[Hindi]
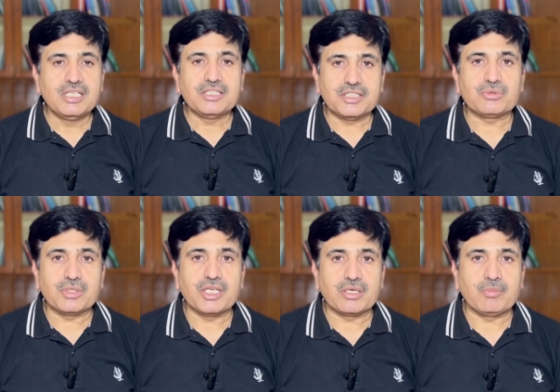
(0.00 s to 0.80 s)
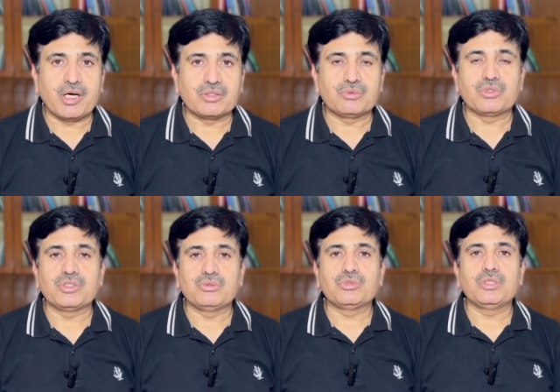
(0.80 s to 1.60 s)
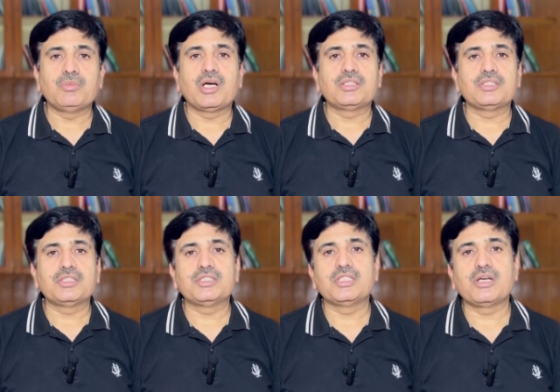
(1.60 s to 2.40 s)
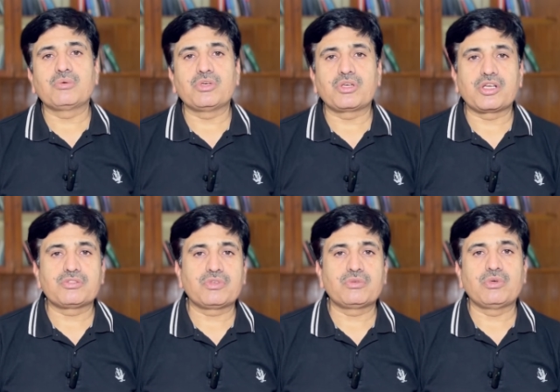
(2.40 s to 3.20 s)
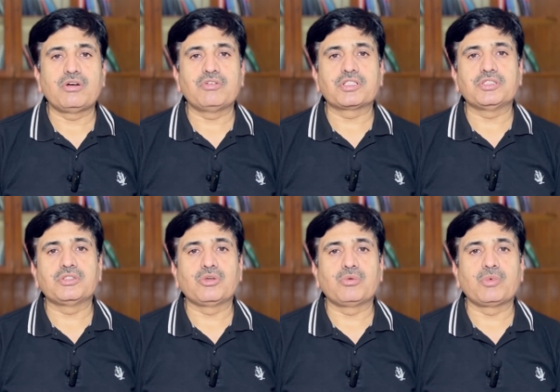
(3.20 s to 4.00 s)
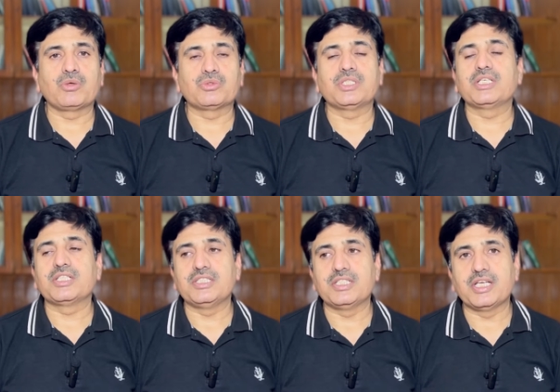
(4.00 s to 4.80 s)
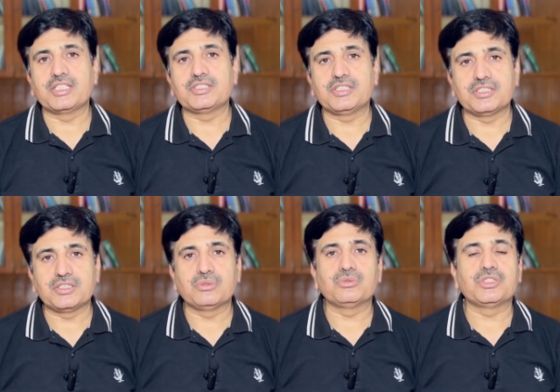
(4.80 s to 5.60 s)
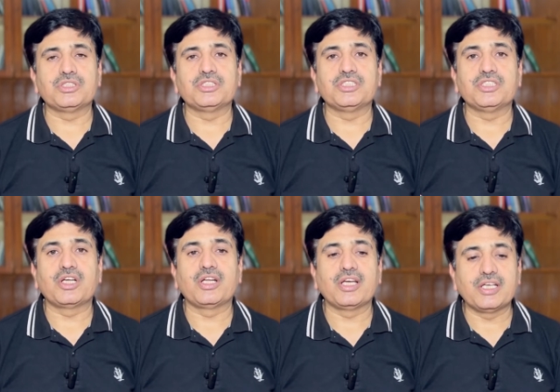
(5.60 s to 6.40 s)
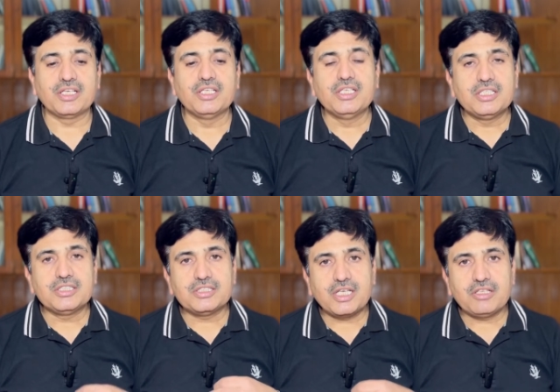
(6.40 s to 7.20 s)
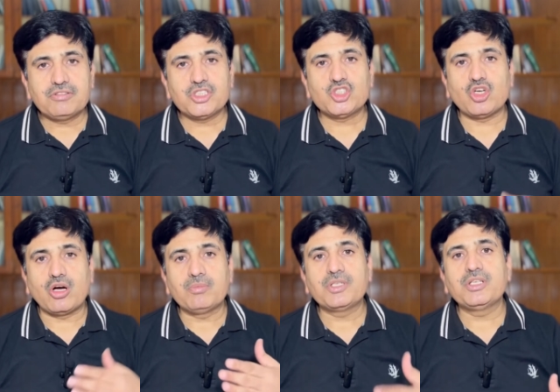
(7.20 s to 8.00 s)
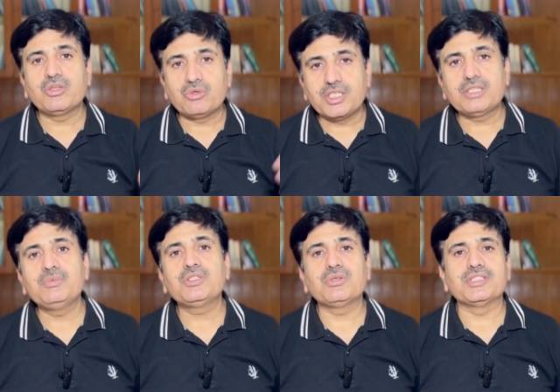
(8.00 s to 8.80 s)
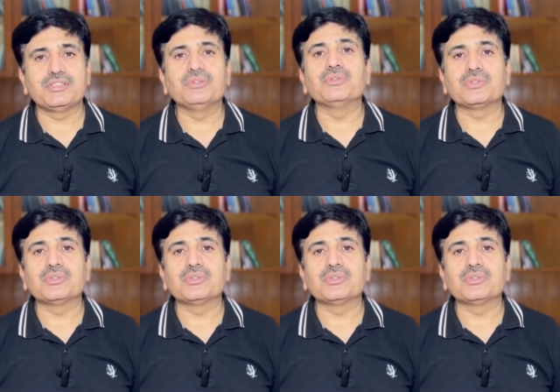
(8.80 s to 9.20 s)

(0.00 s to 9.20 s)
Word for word: ये तो एक बात होगी दूसरी बात किसी का कोई ट्रांसफ़र हुआ वक्ती तौर पर उसने कहीं एक सिटी से दूसरे सिटी जाना है या इवन जॉब की नौीयत भी तो ऐसी हो